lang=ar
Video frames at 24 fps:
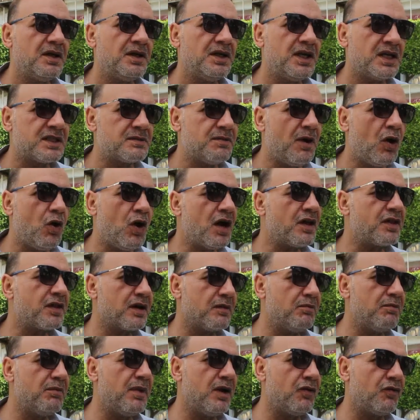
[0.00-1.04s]
يجمعها
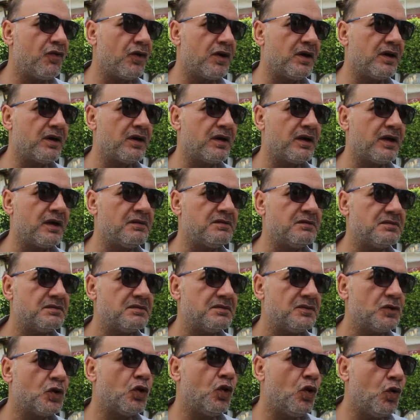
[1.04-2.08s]
اكثر مما يفرقها يعني
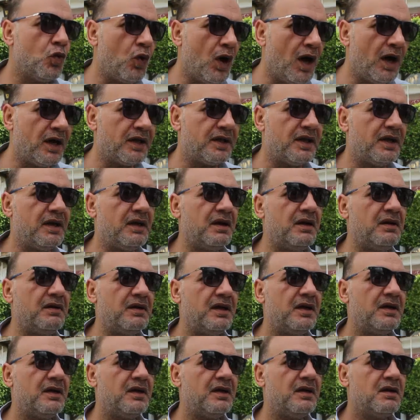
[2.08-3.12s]
روح واحده
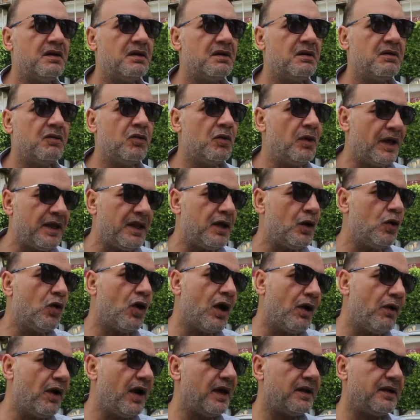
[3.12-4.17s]
وبعدين
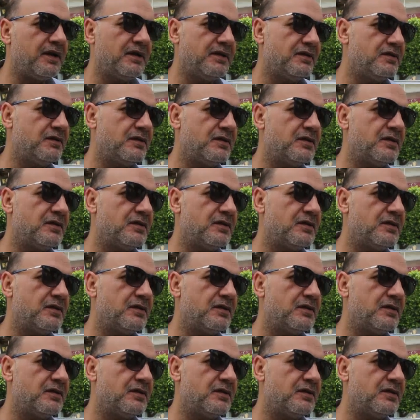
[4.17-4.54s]
اللغه واحده